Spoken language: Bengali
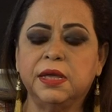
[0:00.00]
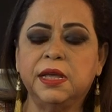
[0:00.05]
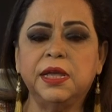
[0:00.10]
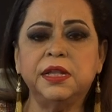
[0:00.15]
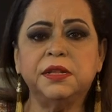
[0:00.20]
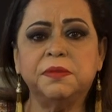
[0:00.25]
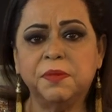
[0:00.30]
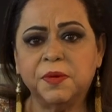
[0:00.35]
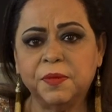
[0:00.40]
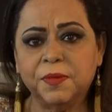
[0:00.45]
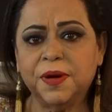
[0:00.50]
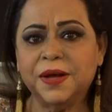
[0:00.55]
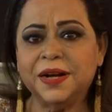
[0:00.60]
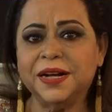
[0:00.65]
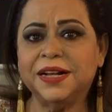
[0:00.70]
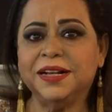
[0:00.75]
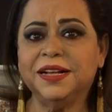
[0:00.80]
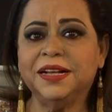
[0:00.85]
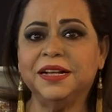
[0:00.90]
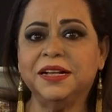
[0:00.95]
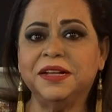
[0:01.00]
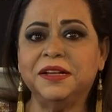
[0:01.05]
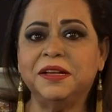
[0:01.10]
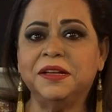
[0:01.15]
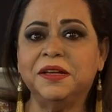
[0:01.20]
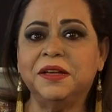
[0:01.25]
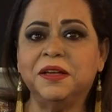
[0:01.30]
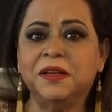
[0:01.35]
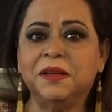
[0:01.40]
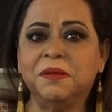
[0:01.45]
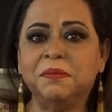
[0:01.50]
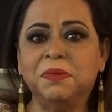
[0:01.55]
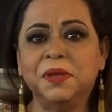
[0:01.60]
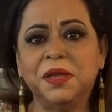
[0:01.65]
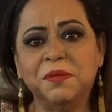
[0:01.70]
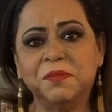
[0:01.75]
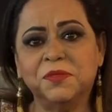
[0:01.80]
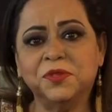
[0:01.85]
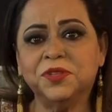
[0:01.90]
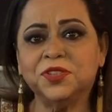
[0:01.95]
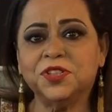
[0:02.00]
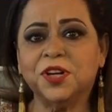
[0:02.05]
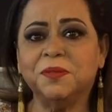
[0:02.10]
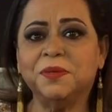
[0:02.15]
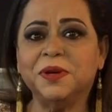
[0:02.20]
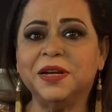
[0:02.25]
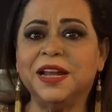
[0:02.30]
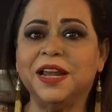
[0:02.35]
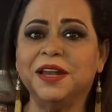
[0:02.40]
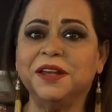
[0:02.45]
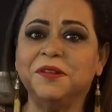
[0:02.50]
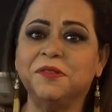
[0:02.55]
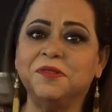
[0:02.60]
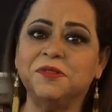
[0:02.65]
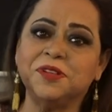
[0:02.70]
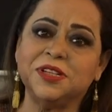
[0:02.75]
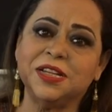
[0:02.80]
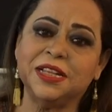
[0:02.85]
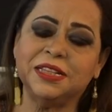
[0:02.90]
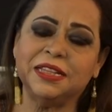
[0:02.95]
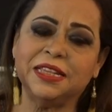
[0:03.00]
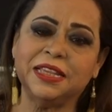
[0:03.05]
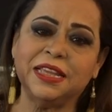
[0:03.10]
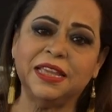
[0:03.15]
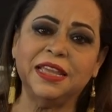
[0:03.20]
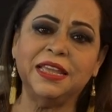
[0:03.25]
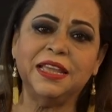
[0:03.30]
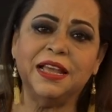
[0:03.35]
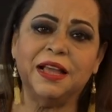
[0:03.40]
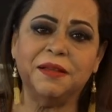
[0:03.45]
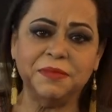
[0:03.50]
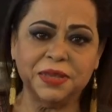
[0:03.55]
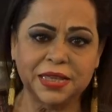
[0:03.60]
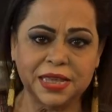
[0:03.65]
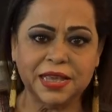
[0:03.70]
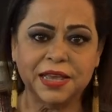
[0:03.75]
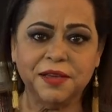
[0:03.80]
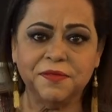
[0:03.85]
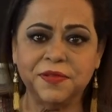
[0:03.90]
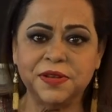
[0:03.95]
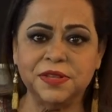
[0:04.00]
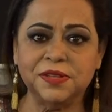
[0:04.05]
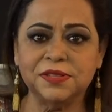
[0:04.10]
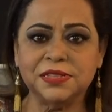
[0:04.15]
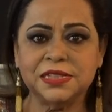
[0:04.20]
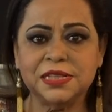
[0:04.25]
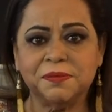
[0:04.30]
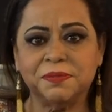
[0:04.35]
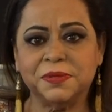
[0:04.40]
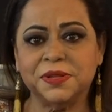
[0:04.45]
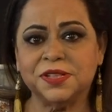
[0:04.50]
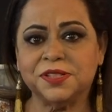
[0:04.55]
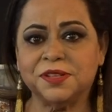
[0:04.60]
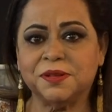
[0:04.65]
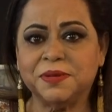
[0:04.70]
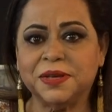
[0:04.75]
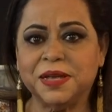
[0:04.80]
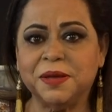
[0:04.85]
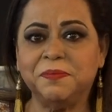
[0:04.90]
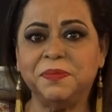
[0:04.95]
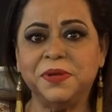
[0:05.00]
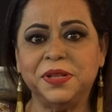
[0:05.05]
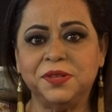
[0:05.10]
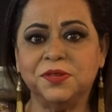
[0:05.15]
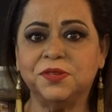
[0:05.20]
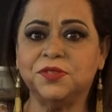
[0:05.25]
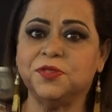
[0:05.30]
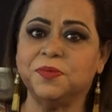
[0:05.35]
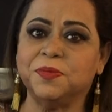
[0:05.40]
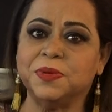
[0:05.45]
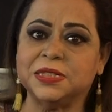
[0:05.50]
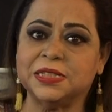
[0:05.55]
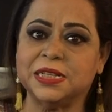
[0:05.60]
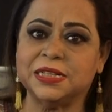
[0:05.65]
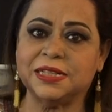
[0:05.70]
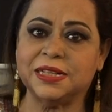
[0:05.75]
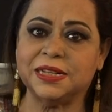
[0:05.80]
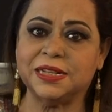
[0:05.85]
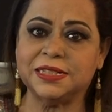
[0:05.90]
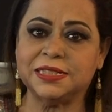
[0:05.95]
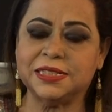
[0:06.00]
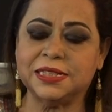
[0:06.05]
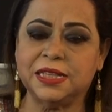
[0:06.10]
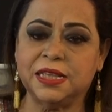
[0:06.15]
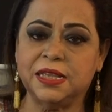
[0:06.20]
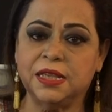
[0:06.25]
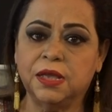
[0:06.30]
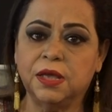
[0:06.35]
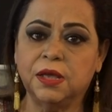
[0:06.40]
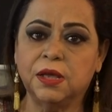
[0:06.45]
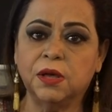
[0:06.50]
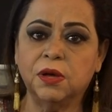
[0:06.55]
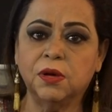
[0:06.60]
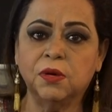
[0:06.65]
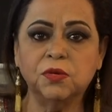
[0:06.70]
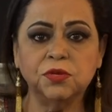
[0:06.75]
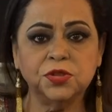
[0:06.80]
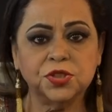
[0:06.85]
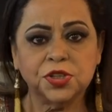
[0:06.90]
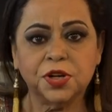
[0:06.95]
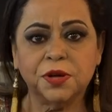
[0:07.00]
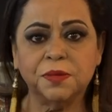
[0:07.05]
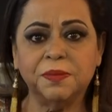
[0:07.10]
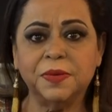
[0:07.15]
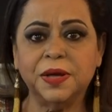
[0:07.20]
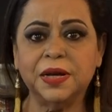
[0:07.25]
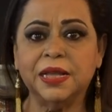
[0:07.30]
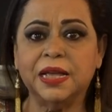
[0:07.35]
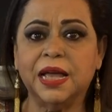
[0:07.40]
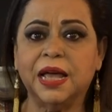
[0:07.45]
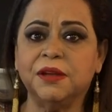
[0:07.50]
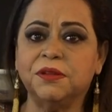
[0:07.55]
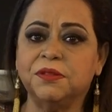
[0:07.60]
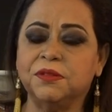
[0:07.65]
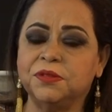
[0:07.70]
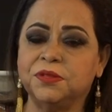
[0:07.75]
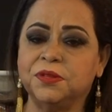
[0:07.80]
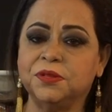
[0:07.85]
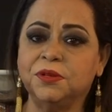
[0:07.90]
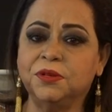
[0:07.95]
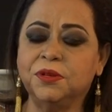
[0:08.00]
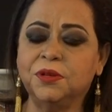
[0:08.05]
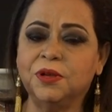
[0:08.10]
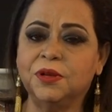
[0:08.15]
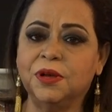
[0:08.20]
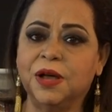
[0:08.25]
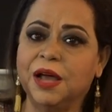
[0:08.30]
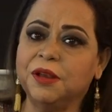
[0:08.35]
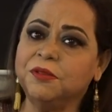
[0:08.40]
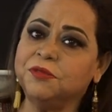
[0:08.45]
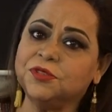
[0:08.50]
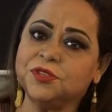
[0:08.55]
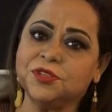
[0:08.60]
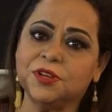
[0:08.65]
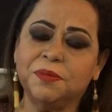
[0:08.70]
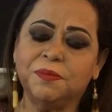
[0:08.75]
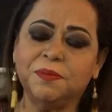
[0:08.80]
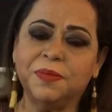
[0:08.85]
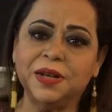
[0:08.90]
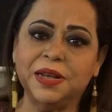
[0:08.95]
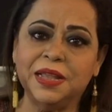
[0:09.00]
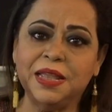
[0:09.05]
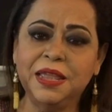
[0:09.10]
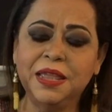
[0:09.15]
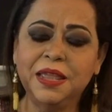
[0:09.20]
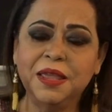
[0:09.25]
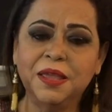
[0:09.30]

ঈদ মুবারক ভীম উৎসবের রান্না অনুষ্ঠান থেকে আমি কে কাফিদ্দুসি আপনাদের সবাইকে প্রীতি ও শুভেচ্ছা জানাচ্ছি উৎসব মানে আনন্দ আর উৎসব মানে